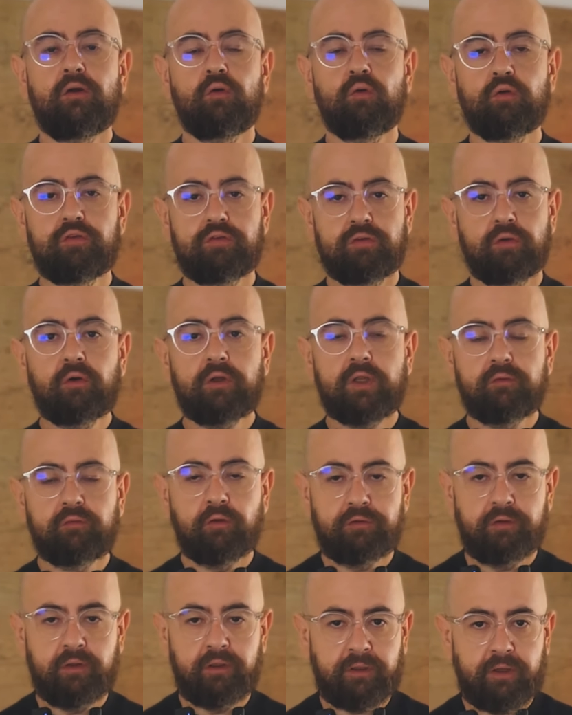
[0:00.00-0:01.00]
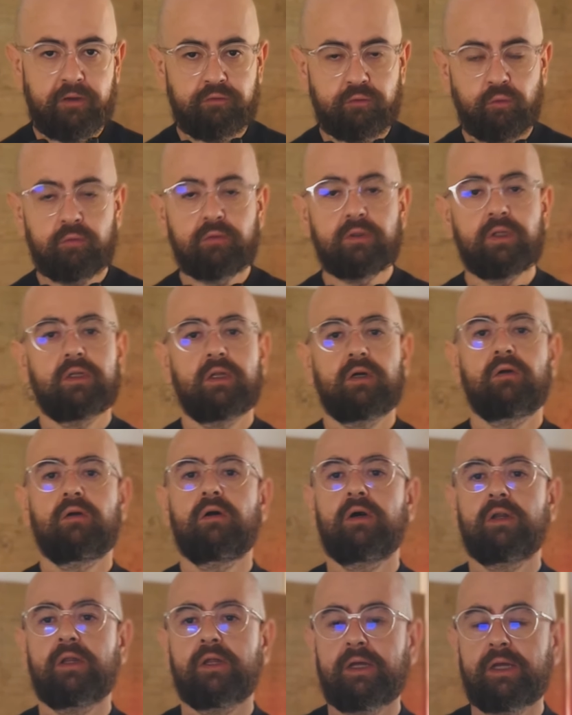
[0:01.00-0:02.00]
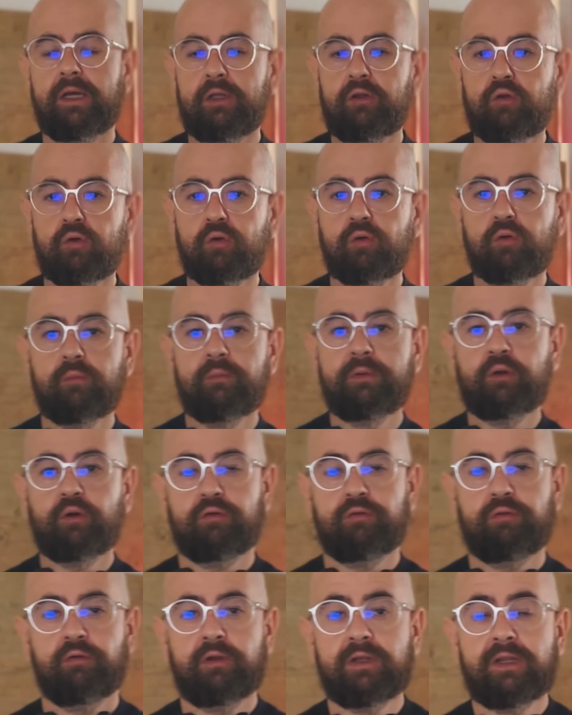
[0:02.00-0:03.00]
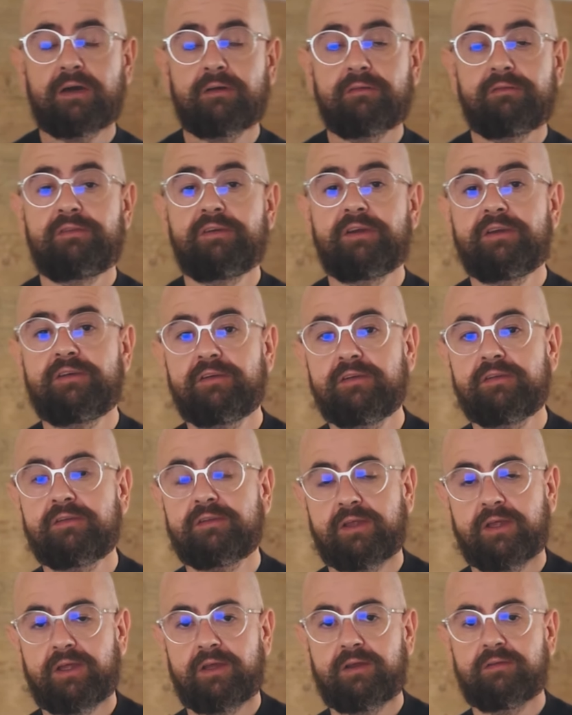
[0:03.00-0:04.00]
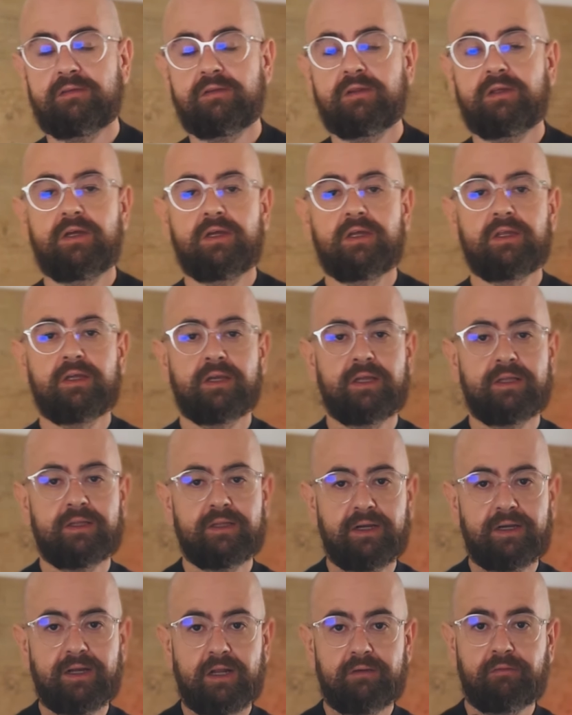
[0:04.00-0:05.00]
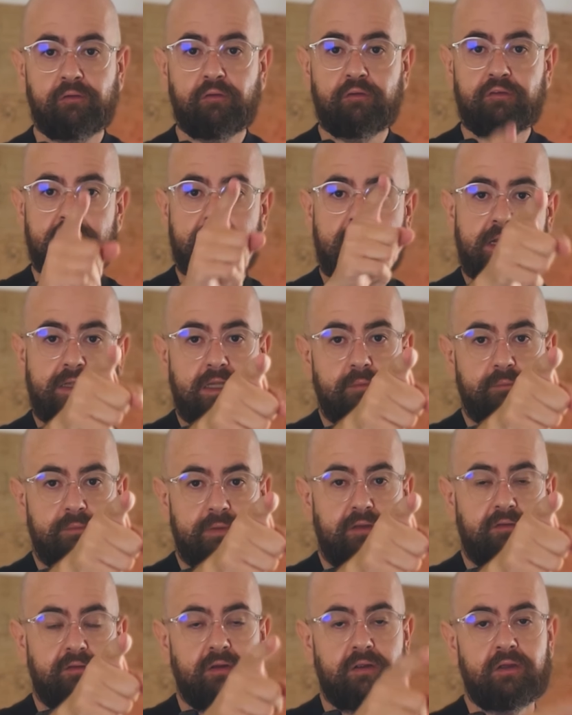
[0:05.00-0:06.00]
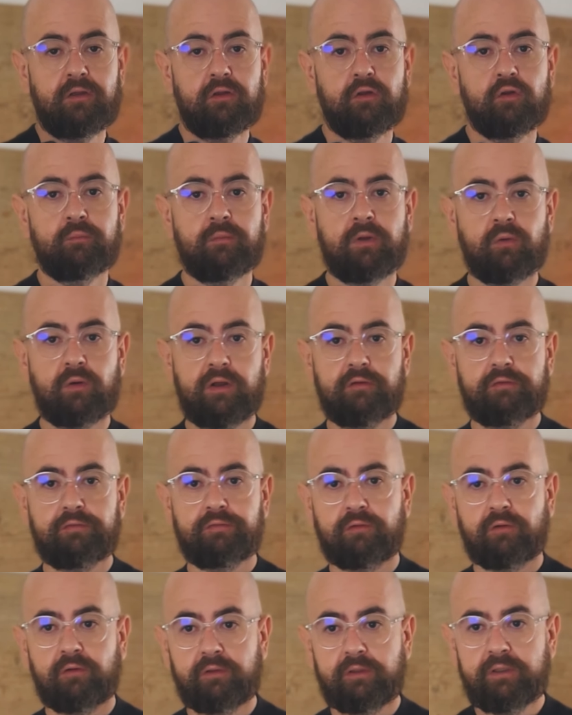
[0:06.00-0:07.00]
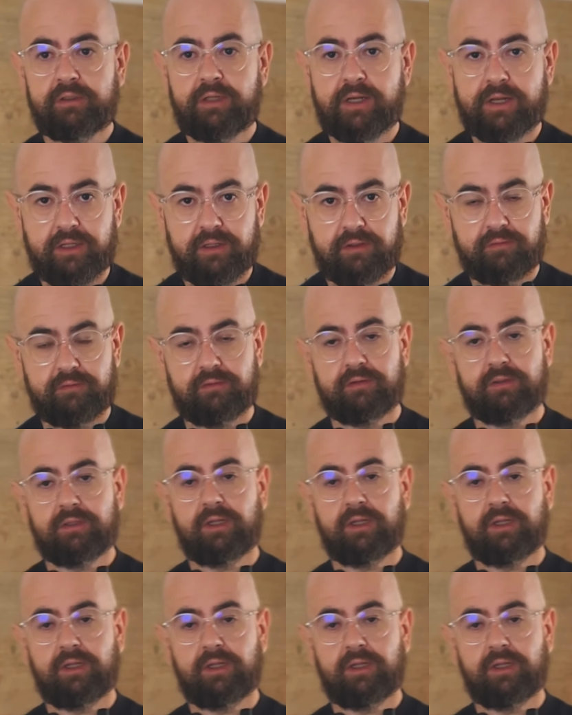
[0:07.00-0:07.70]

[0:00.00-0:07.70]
O som que você está escutando agora é do microfone da VX Case, que está gravando diretamente aqui no meu iPhone 13,